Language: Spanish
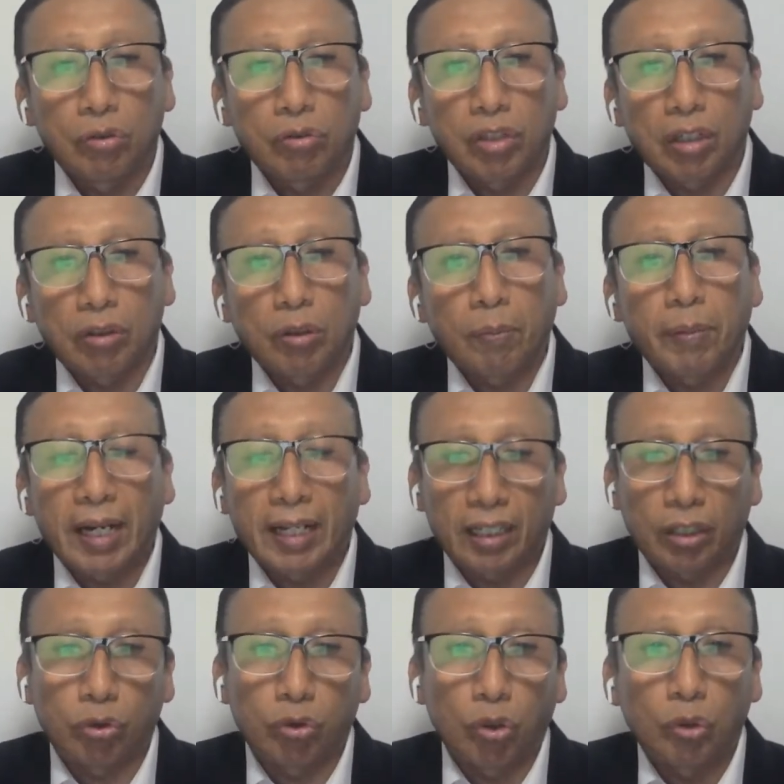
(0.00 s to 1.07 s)
¿no es cierto?,
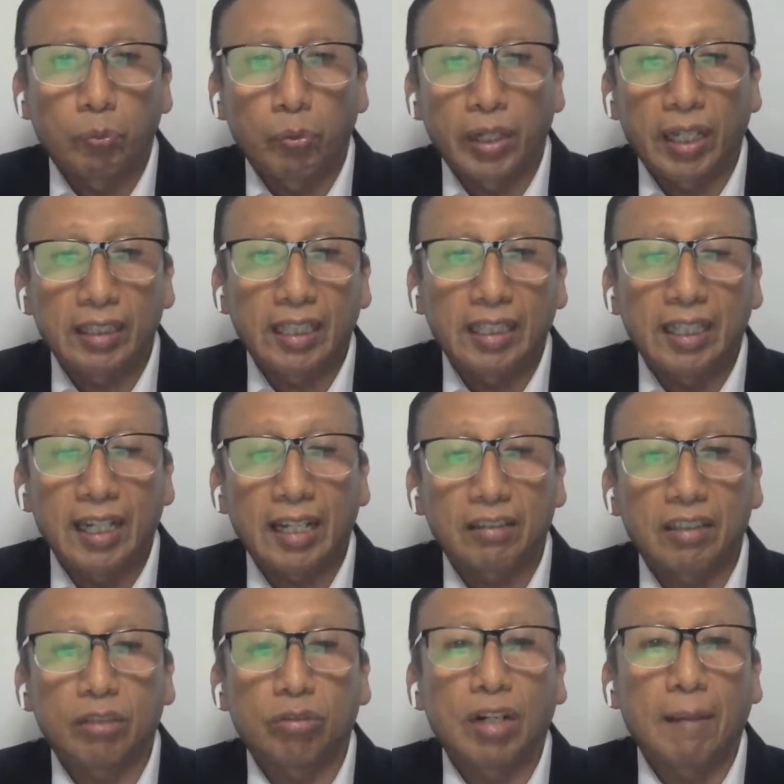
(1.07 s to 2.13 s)
para que todos puedan tener
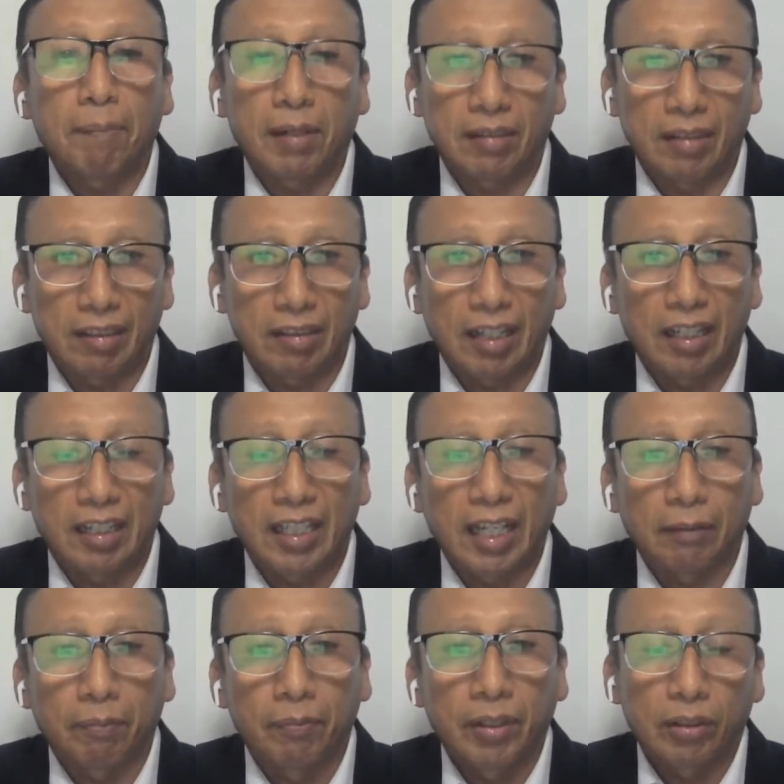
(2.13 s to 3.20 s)
acceso a la
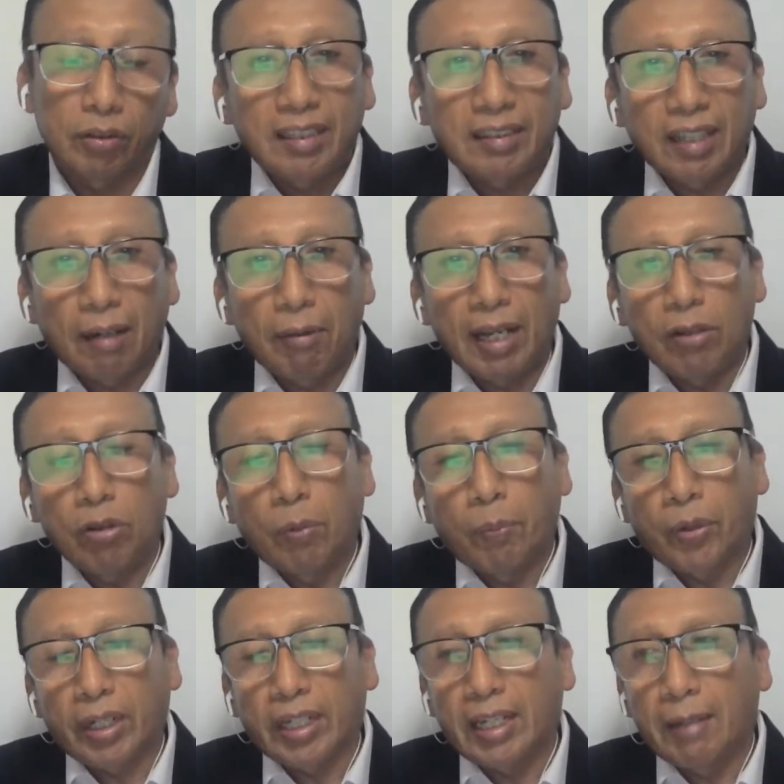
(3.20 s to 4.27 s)
presencialidad. Se está
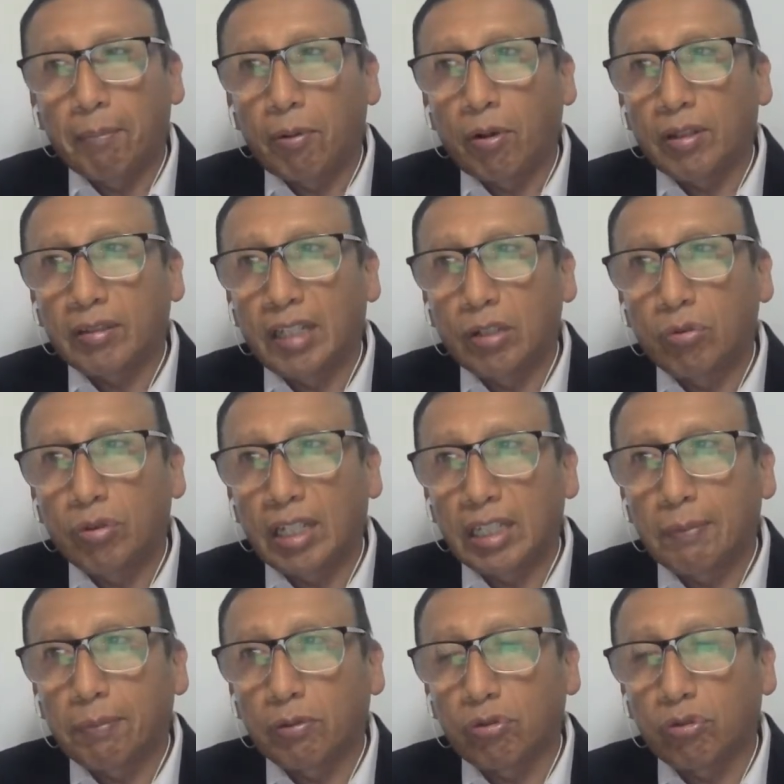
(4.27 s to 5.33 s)
hablando, por ejemplo, ha salido
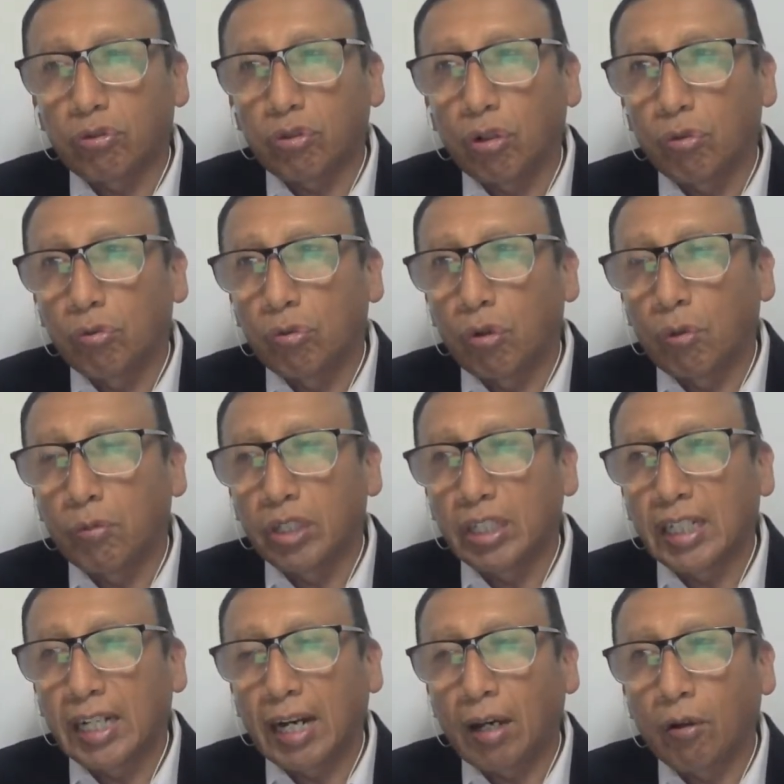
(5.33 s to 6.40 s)
una disposición, un
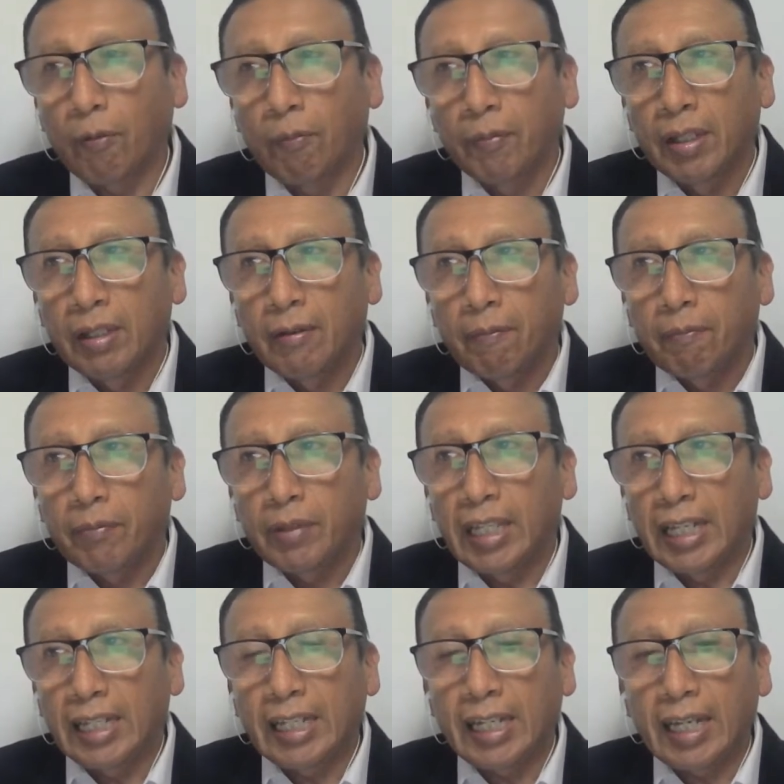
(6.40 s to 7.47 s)
comunicado,
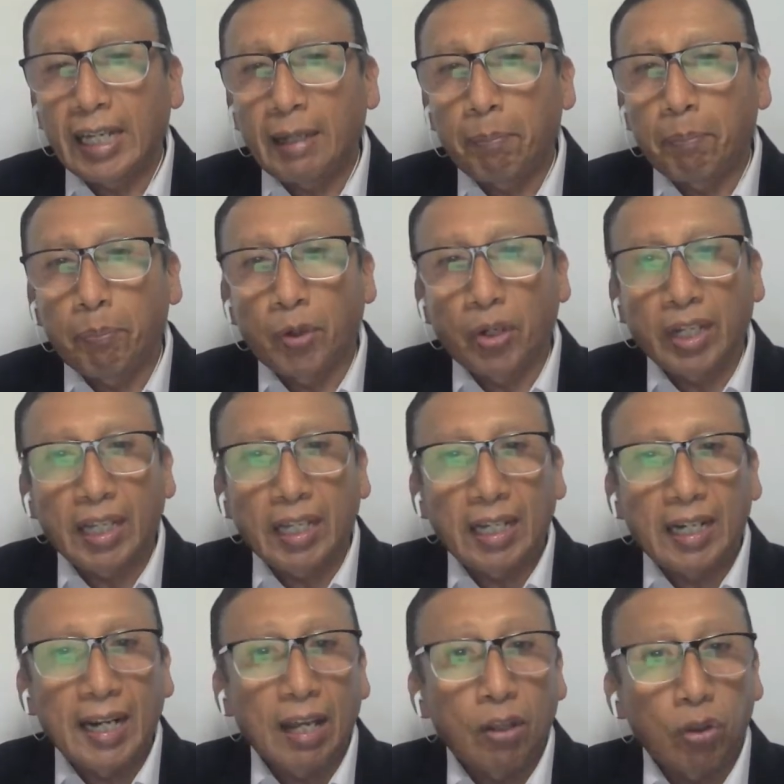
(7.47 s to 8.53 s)
de que por
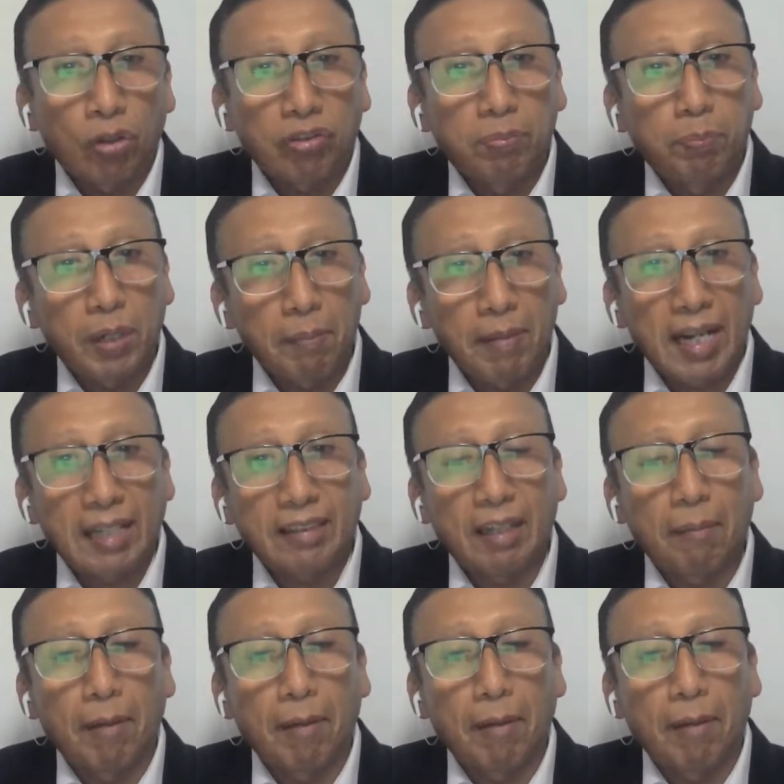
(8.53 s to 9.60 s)
eh, las dos primeras
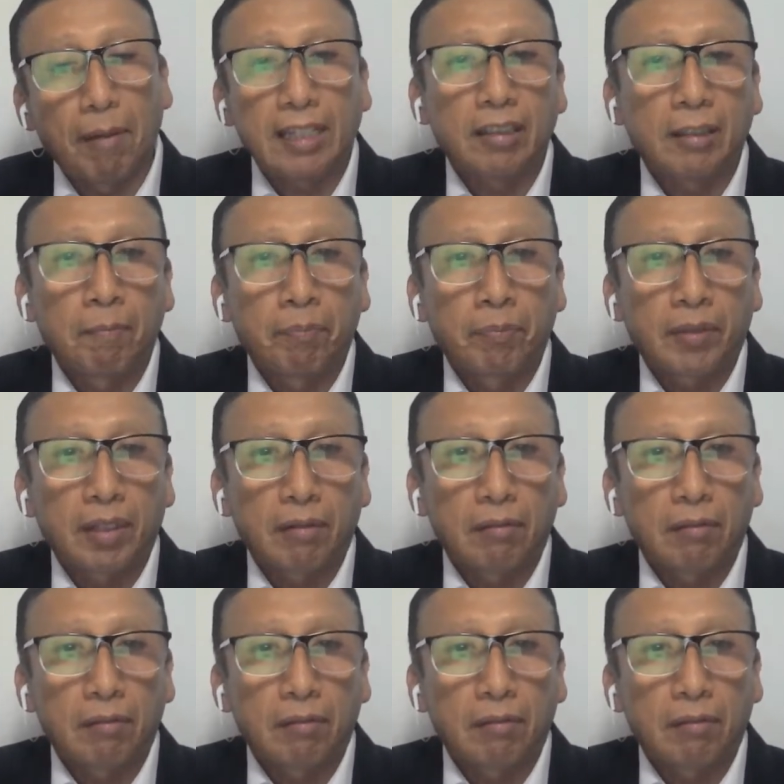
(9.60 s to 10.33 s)
semanas